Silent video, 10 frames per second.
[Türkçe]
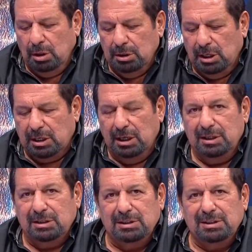Ya
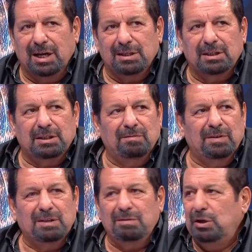kardeş size artık
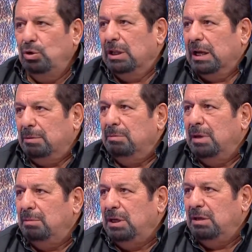varı veriyorlar.
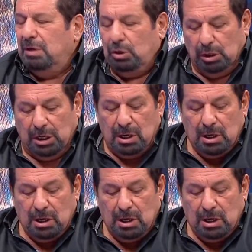Bilmem neyi veriyorlar.